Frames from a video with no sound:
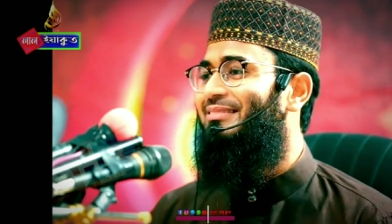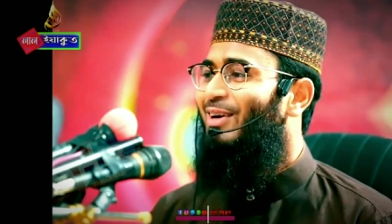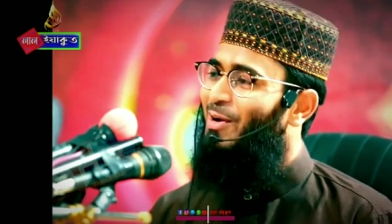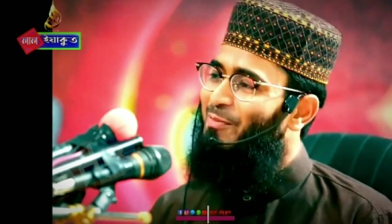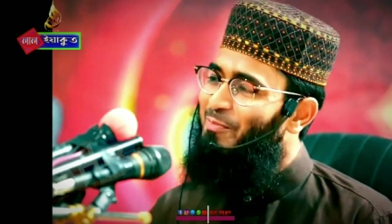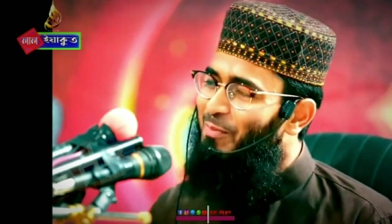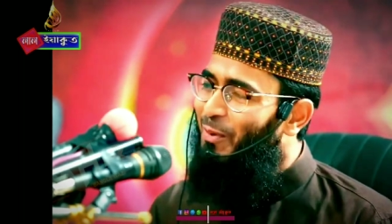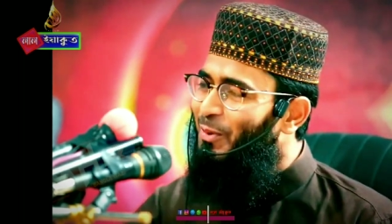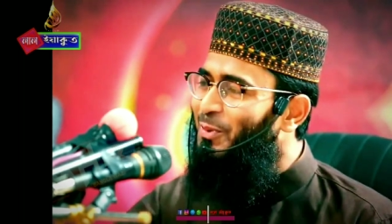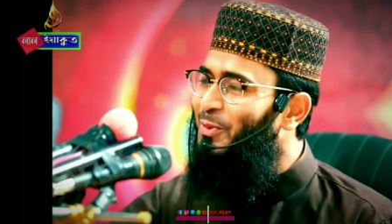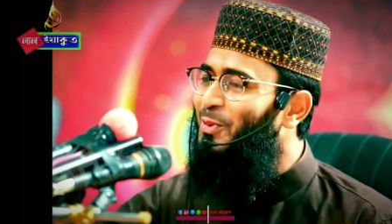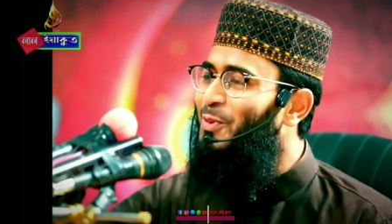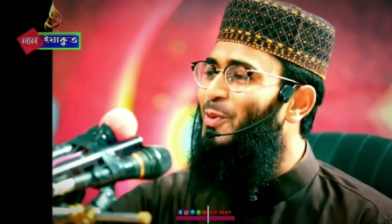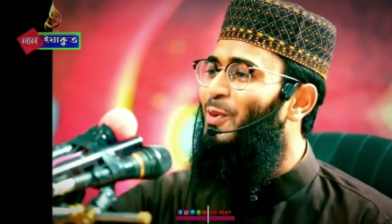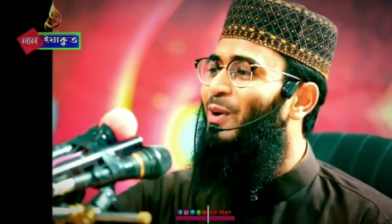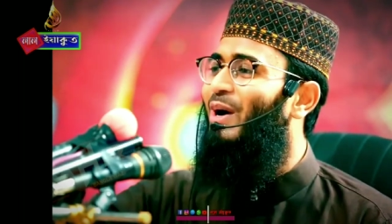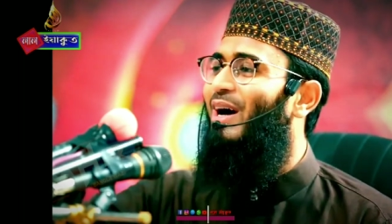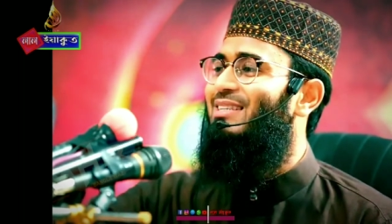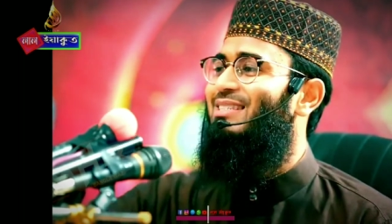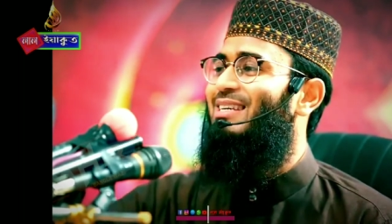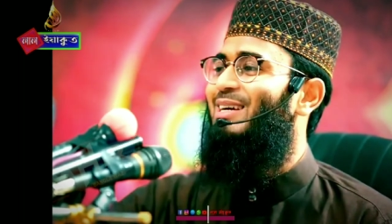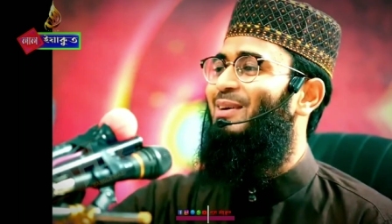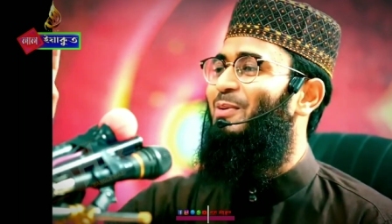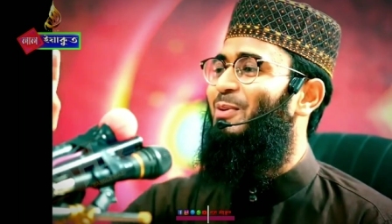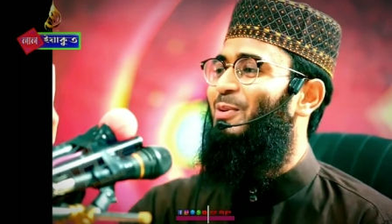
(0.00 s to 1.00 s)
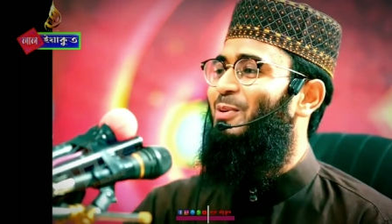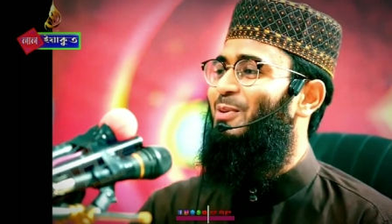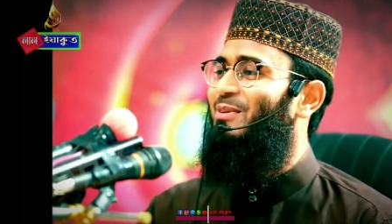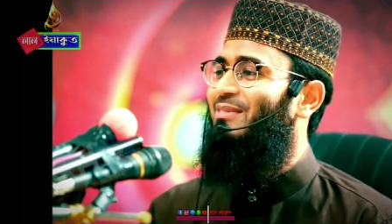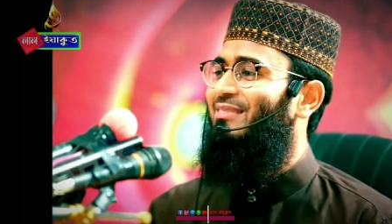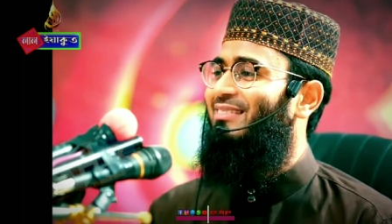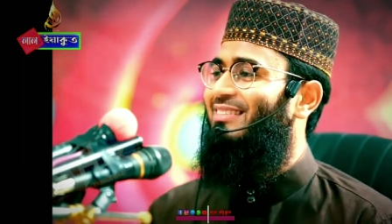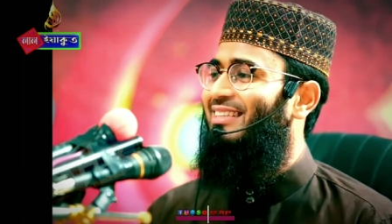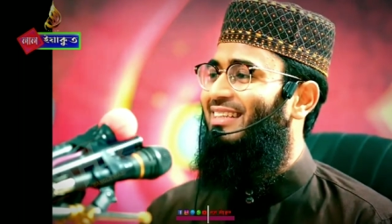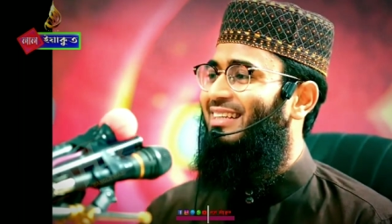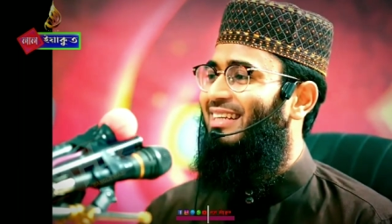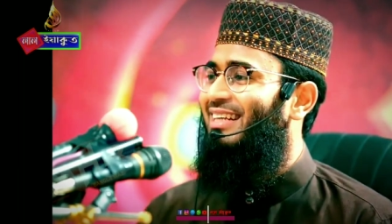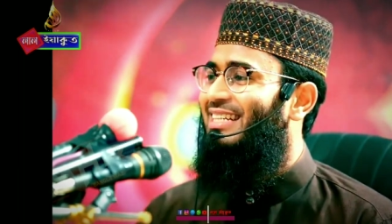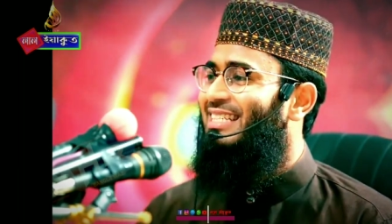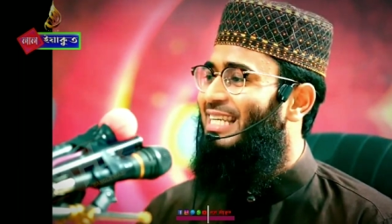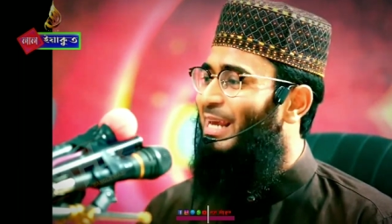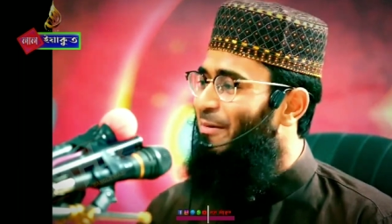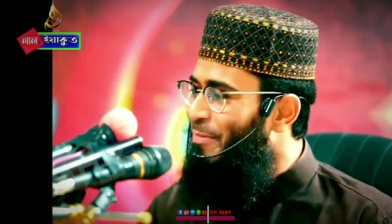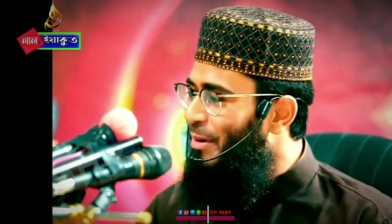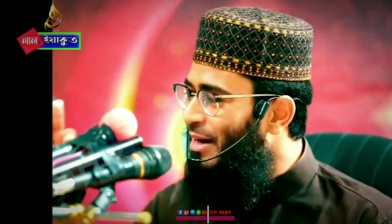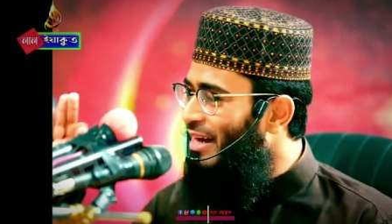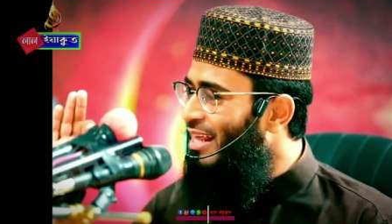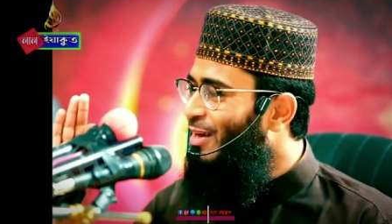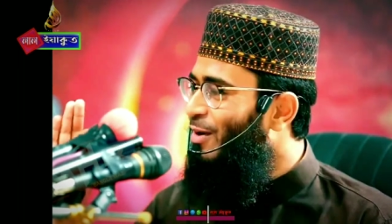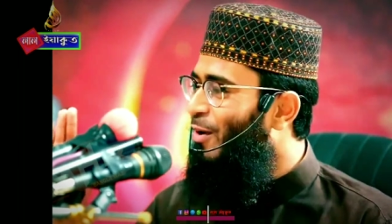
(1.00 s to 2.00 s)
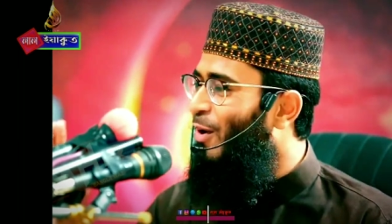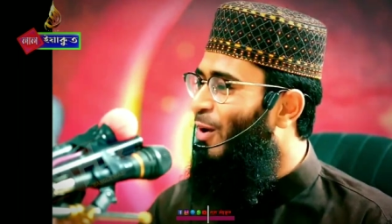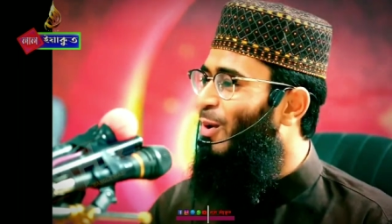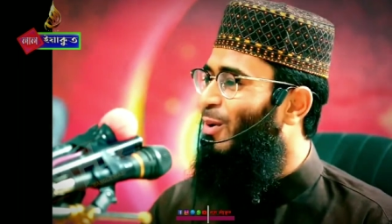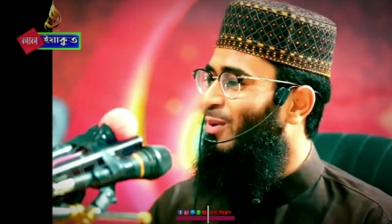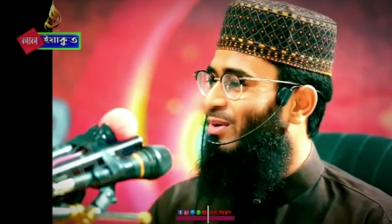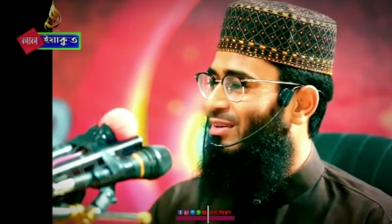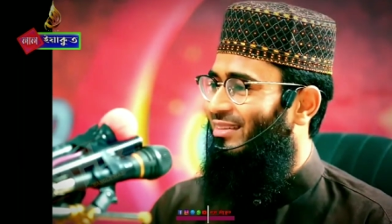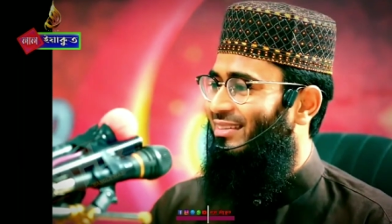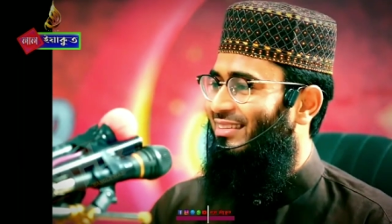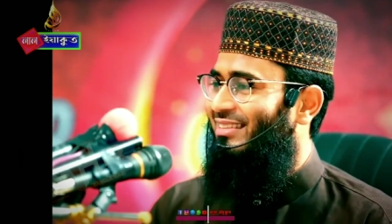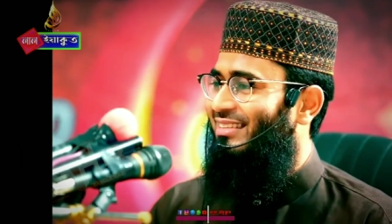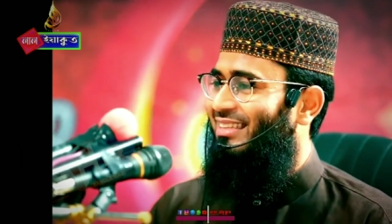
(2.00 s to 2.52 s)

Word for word: আর বন্ধুও গাজাখোর যে বিড়িখোর